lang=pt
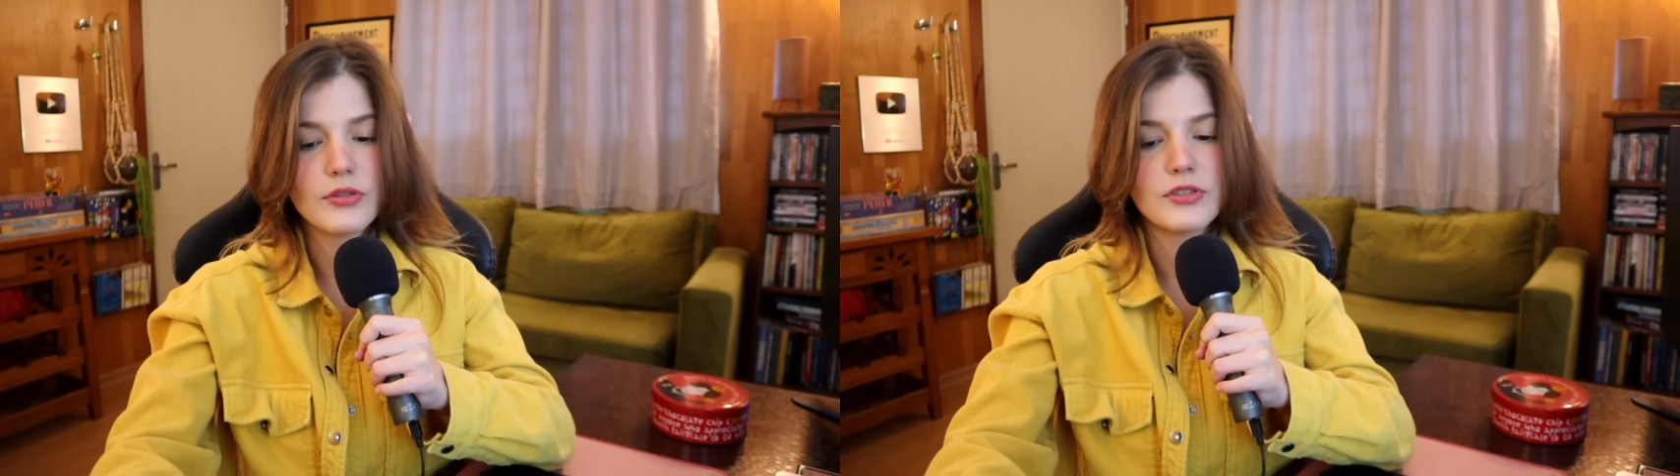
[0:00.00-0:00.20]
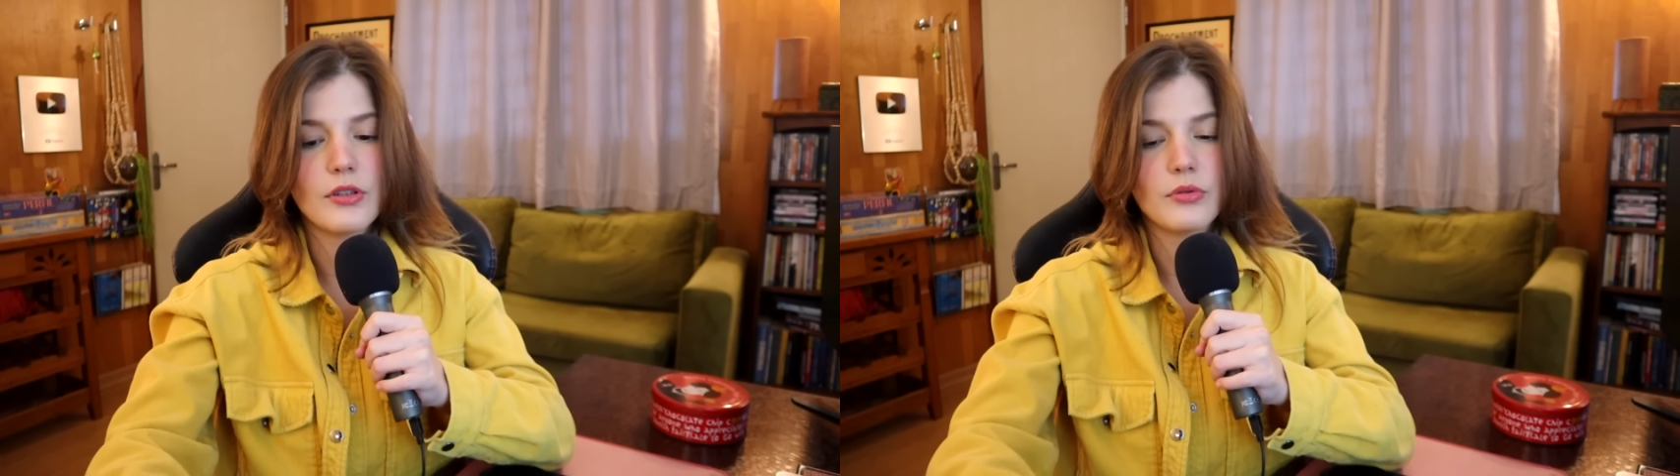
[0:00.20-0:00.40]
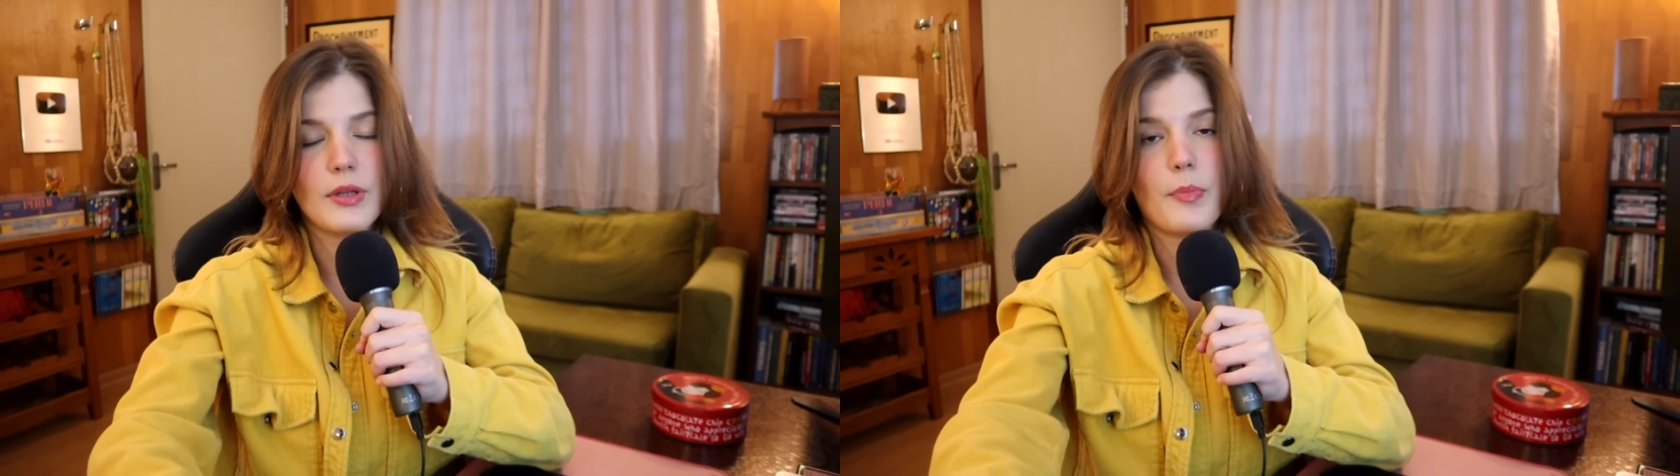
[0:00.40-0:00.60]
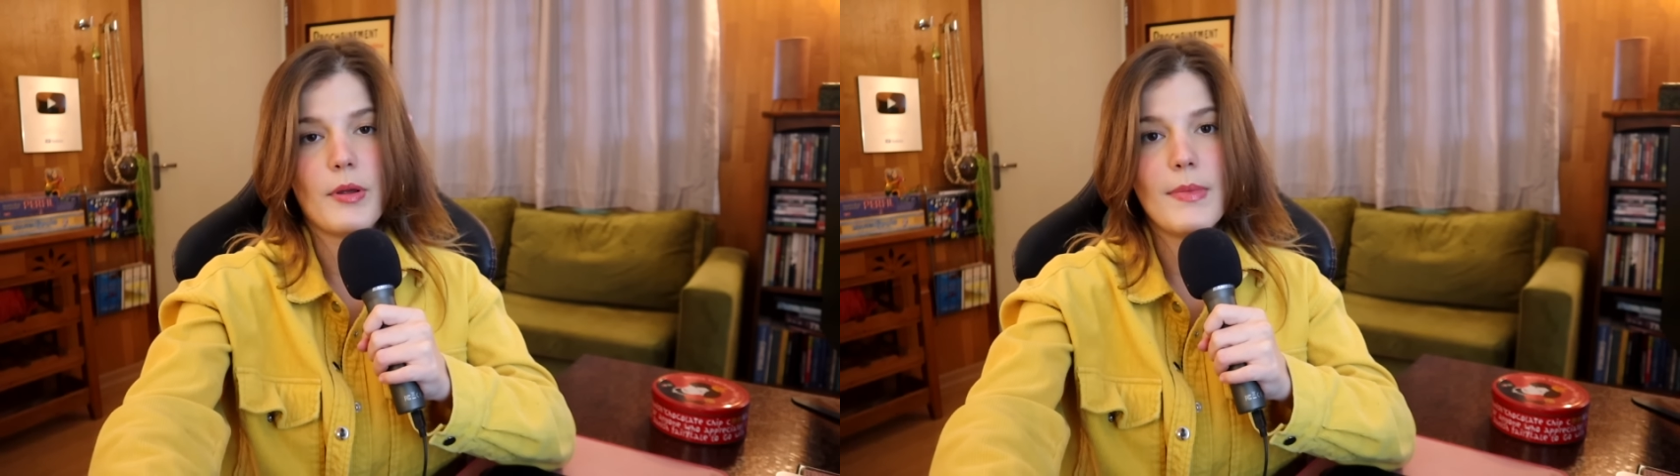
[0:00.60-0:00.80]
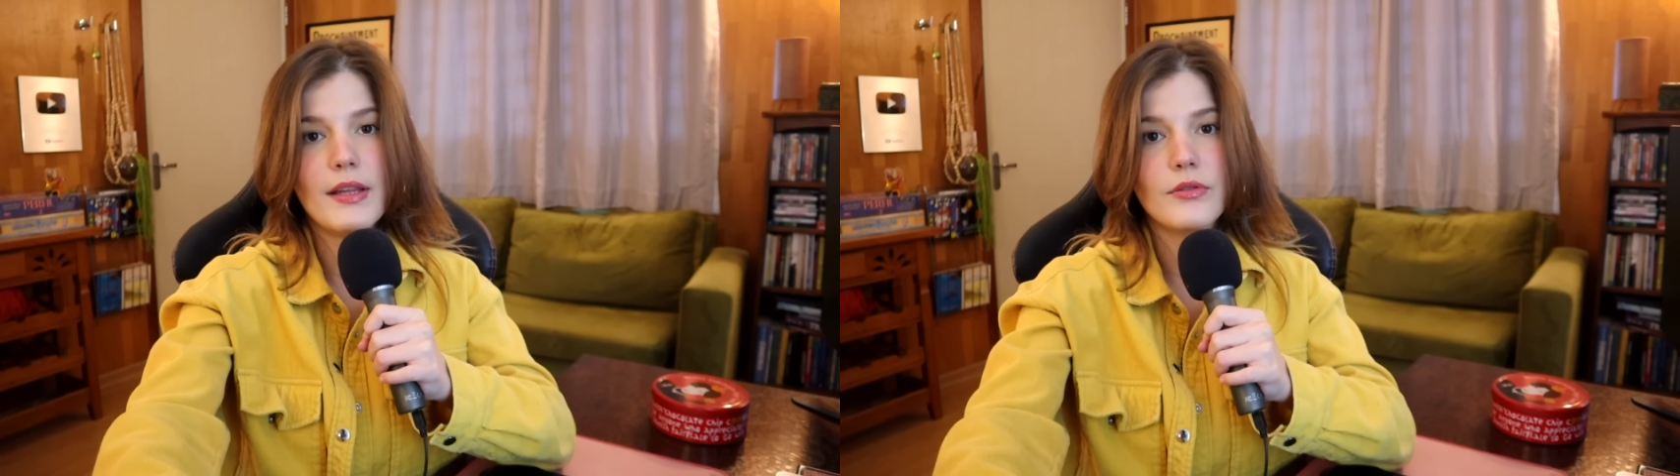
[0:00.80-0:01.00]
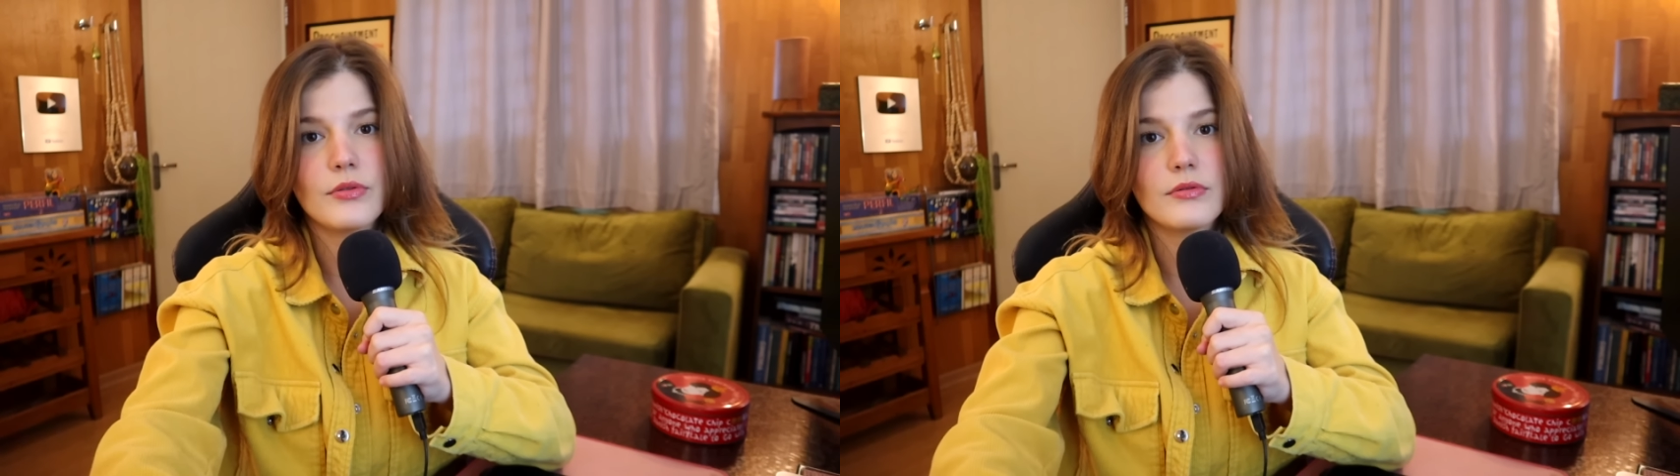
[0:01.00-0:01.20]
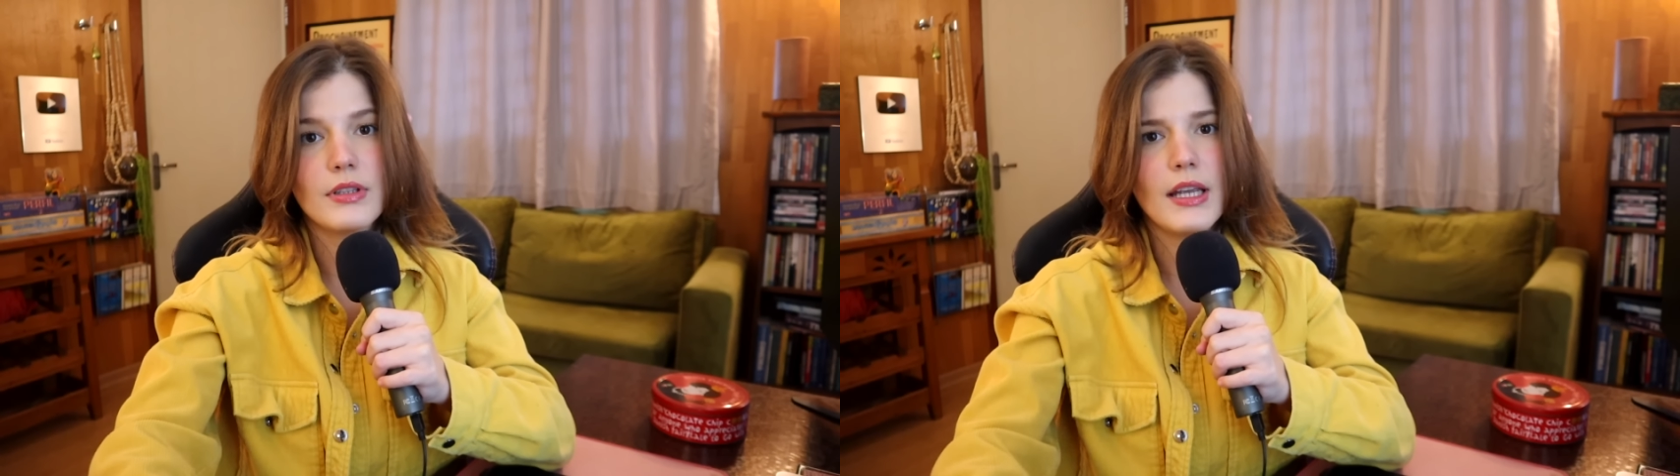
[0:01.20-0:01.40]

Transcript: o seu depoimento,